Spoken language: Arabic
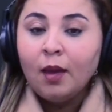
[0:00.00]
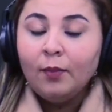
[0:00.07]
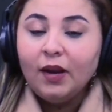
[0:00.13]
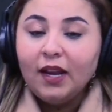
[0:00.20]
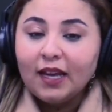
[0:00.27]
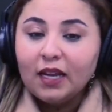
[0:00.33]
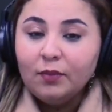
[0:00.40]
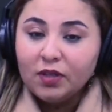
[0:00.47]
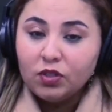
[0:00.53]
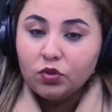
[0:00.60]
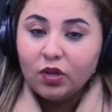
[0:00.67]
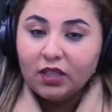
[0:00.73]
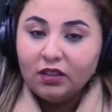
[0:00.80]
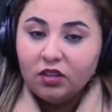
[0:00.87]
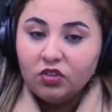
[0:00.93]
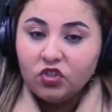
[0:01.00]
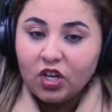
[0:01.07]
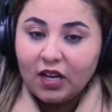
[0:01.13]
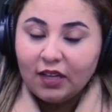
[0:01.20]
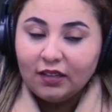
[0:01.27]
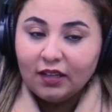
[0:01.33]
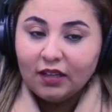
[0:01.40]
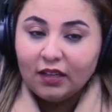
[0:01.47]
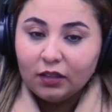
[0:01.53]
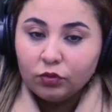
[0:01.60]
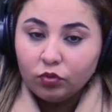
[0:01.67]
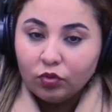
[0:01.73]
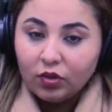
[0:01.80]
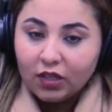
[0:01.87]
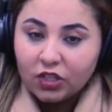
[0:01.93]
ملي كنمعسو هاد الدنجال هذا
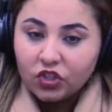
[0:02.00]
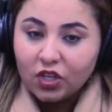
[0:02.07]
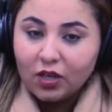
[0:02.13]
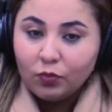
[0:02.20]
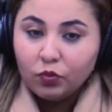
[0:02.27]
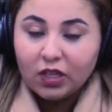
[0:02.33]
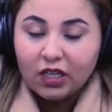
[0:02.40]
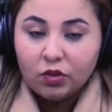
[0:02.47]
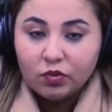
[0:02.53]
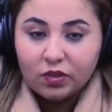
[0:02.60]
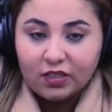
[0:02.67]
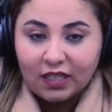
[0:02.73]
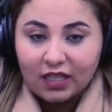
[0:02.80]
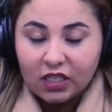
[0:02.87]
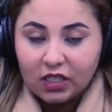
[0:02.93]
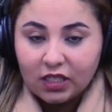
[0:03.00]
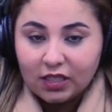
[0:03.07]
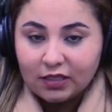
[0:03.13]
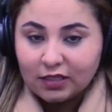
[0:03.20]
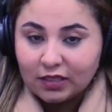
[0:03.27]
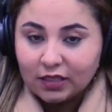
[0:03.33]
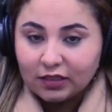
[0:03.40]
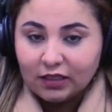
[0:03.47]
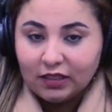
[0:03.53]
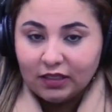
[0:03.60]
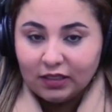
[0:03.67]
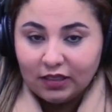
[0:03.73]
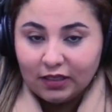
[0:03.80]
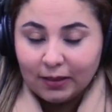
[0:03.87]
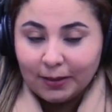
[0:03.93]
كنحطوه على جنب ونخليوه حتى كيتسقطر
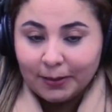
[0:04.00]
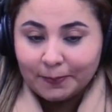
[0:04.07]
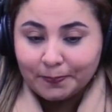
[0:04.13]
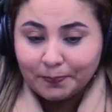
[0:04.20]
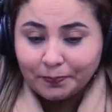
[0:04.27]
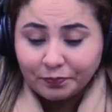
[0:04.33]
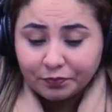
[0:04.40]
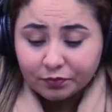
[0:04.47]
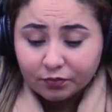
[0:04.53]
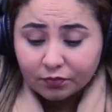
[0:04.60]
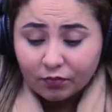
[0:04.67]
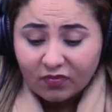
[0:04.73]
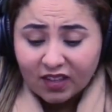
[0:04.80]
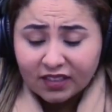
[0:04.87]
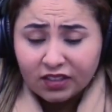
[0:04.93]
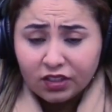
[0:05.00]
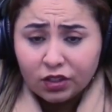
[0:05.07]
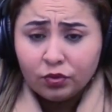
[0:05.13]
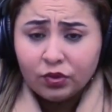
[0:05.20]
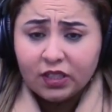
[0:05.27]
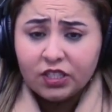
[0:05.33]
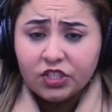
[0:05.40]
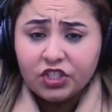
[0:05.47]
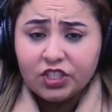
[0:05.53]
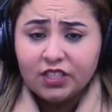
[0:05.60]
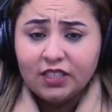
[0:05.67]
يعني إيه، نديرو على شي